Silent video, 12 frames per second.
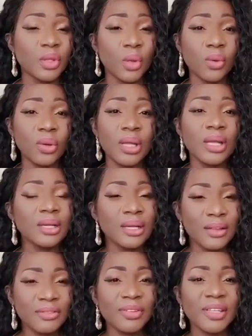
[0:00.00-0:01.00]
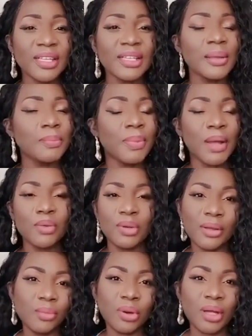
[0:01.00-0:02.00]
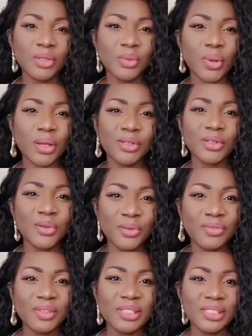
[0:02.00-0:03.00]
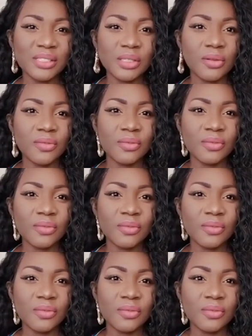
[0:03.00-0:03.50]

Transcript: Non, l'Afrique n'est pas le laboratoire du Covid-19.